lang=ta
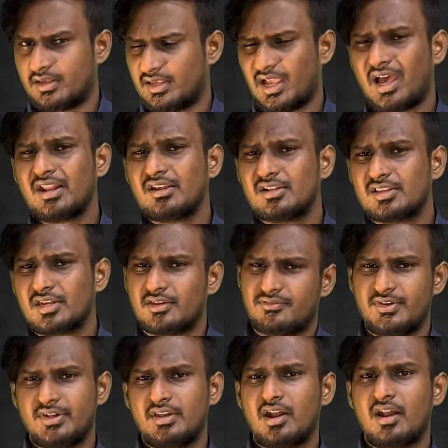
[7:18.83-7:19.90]
யாருக்கு தெரியும்
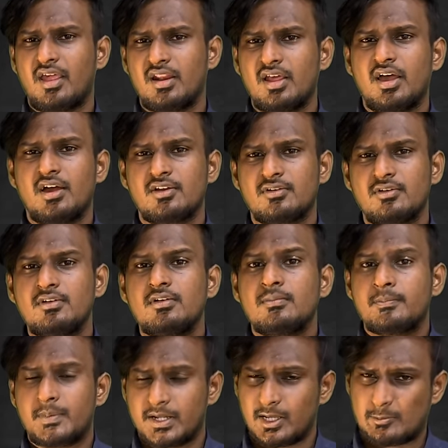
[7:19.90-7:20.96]
ஃபிட் ஆனாலும் ஆகும்
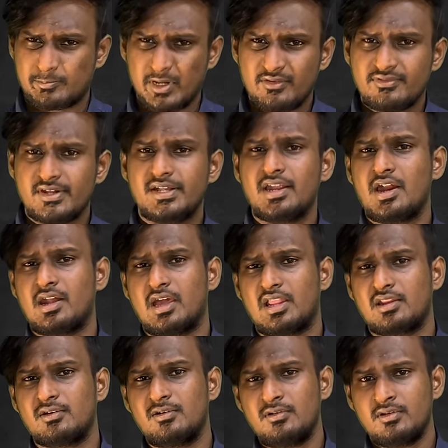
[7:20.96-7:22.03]
பட் அப்படியே ஃபிட்
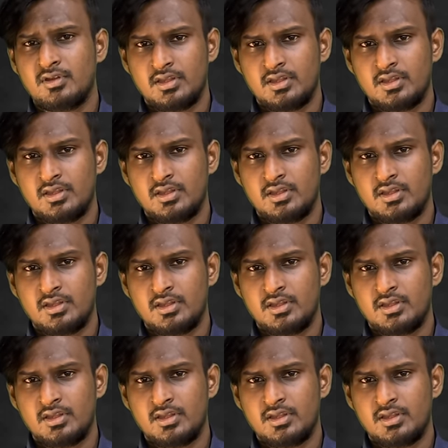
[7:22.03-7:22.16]
ஆனாலும்